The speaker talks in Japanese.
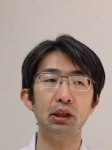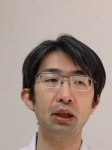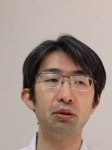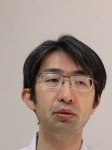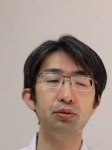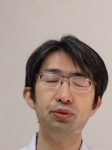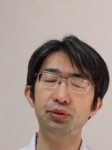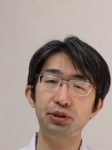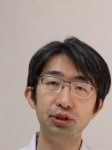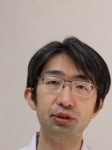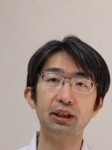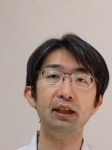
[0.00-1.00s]
あの不
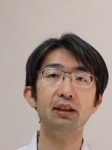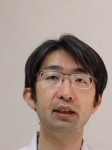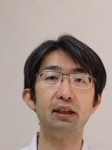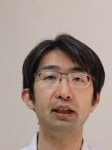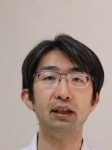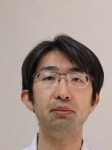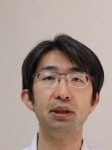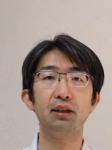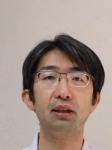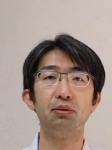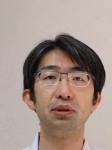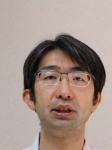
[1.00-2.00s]
自由ないって大体
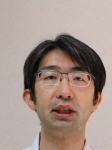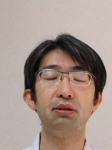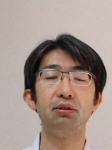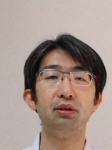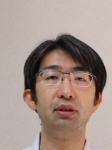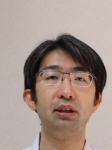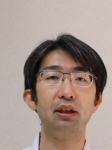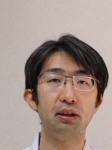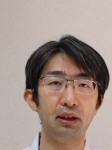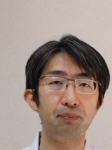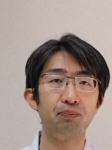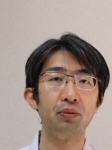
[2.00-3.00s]
皆さんおっしゃるんで
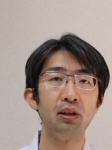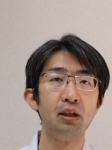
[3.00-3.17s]
すね。